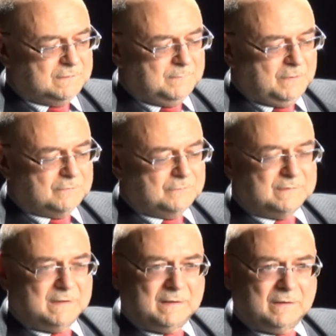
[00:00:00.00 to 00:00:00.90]
e, mordu
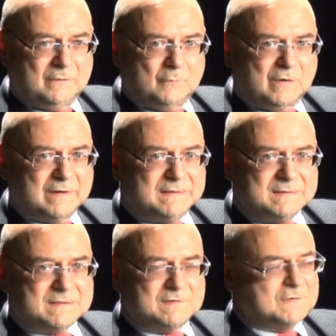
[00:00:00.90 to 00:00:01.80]
na
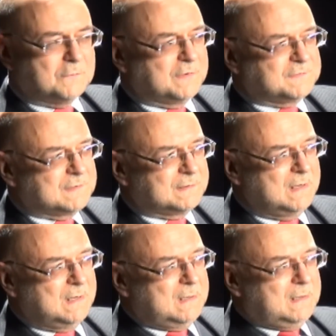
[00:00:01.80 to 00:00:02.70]
ukraińskich działaczach.
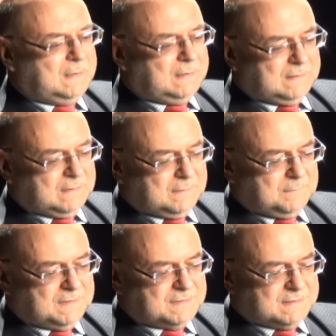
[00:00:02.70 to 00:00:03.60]

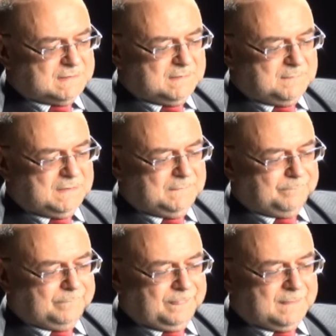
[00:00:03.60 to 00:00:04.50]
Między innymi
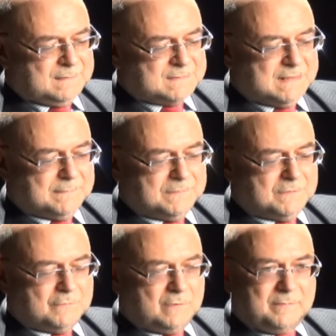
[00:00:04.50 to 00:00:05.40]

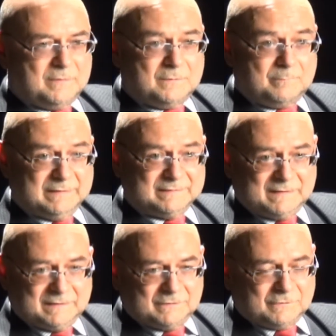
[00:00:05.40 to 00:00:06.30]
zabił
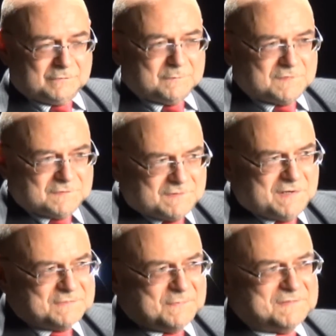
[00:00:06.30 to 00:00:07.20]
Banderę, o którym się
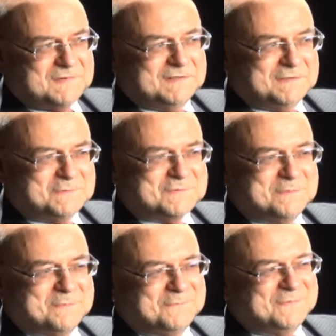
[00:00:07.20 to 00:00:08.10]
dzisiaj zwłaszcza tak
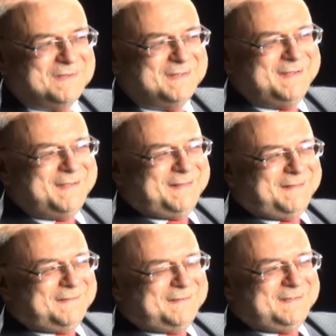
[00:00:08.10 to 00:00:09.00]
dużo mówi.
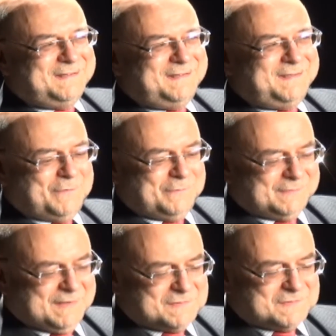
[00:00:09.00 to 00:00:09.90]
I
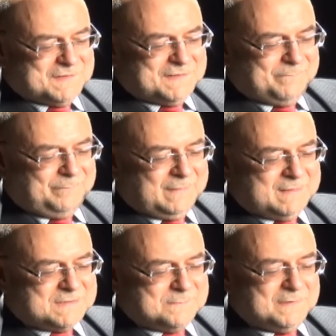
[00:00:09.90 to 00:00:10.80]
on także
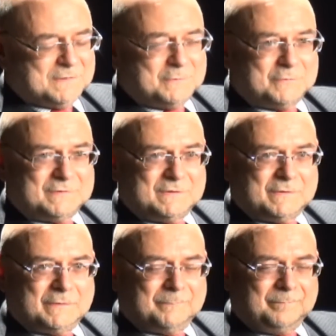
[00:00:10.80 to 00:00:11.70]
zbiegł
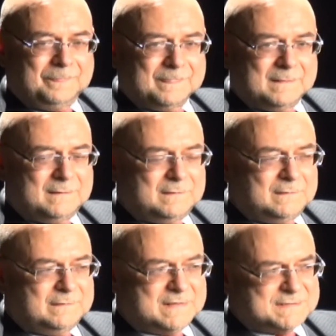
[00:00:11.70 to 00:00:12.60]
do,
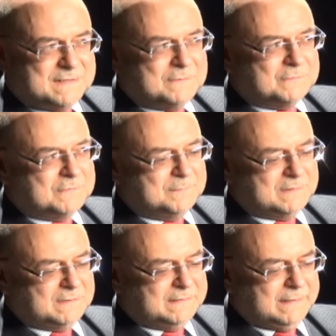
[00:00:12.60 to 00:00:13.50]
na zachód, do
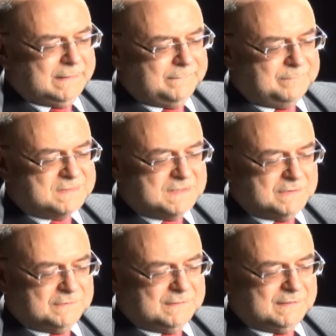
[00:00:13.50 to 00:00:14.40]
Berlina
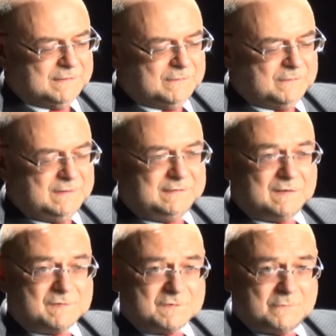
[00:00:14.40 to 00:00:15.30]
Zachodniego i
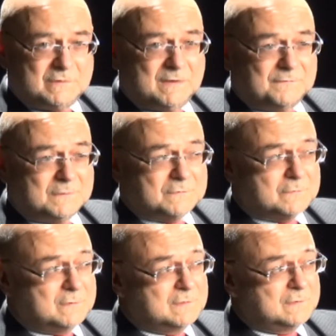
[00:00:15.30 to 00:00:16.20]
także
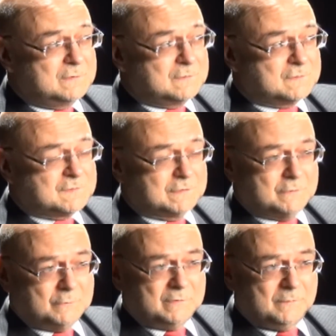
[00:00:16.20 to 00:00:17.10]
ujawnił
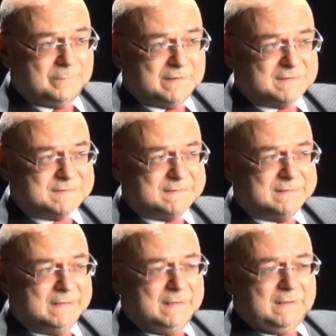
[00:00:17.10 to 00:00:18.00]
szczegóły operacji